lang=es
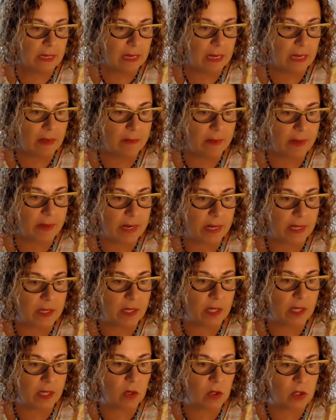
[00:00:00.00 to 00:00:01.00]
A ver,
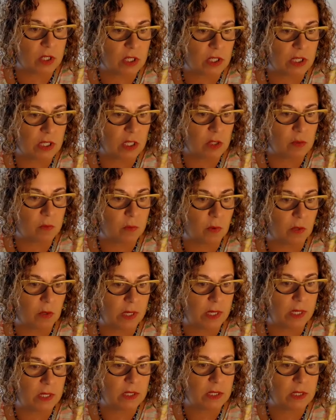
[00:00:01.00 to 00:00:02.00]
aquí los que estáis
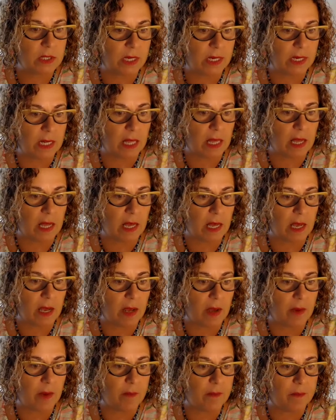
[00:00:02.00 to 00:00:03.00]
por
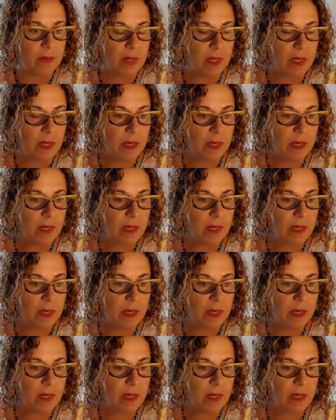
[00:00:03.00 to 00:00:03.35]
Instagram.